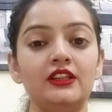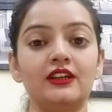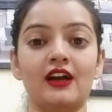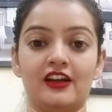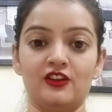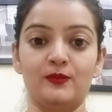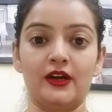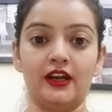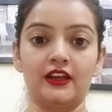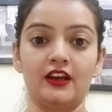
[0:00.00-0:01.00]
शिकारी
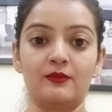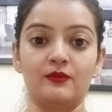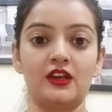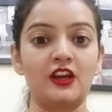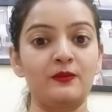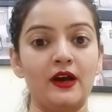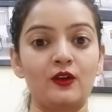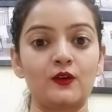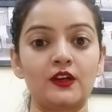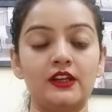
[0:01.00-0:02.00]
प्राणायाम एक बार
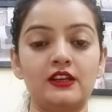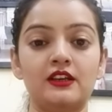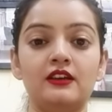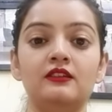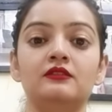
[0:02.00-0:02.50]
और करेंगे